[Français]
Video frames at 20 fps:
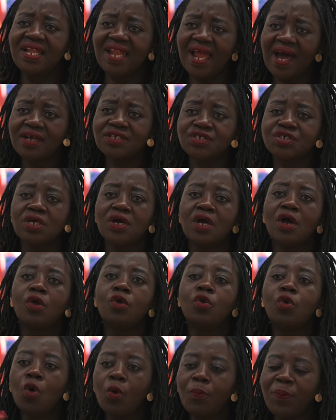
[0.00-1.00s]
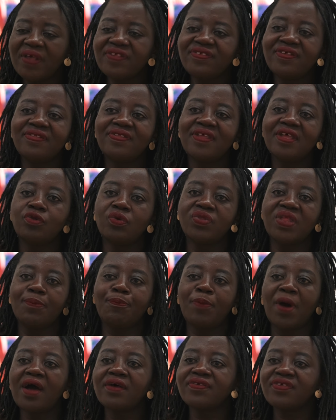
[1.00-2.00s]
large, l'opacité de
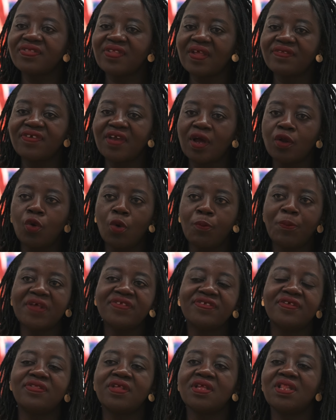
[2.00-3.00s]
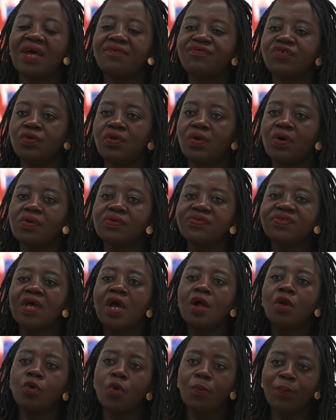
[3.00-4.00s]
départ, c'est-à-dire l'opacité de la violence,
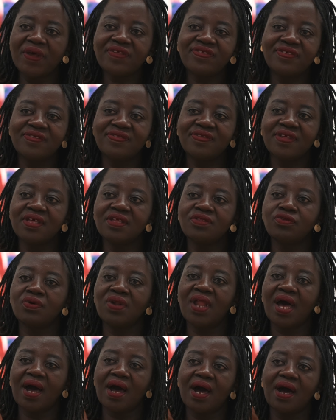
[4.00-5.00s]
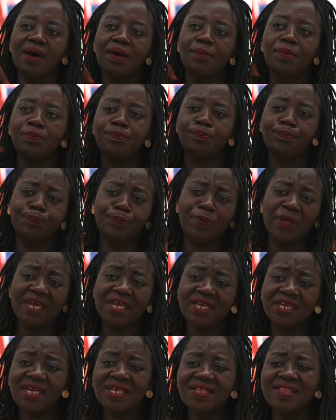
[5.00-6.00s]
l'opacité de la
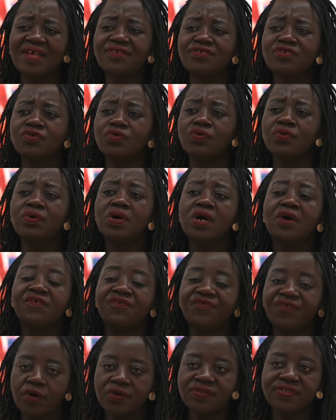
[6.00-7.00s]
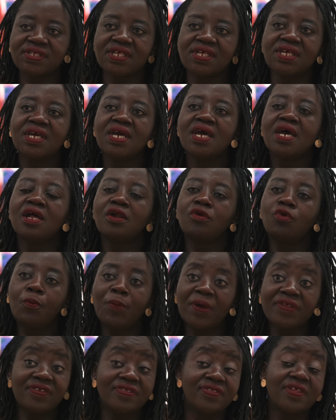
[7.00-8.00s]
pérégrination forcée,
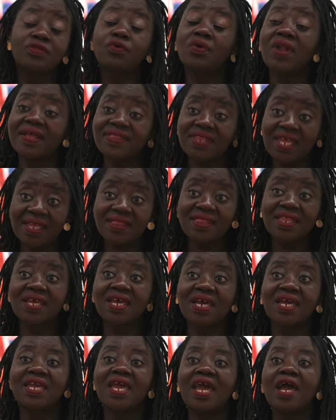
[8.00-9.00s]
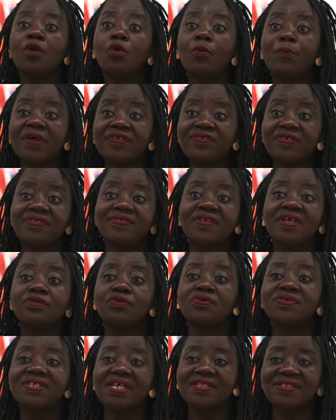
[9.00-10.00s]
l'opacité de la traite négrière, l'opacité
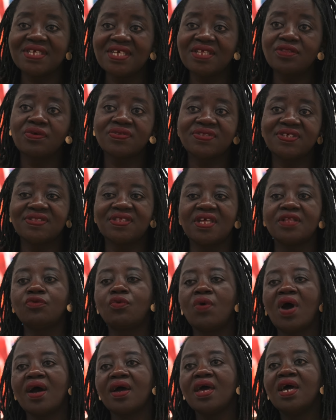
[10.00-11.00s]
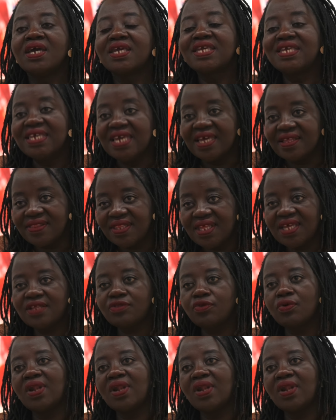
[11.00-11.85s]
de cette identité noire qui est née de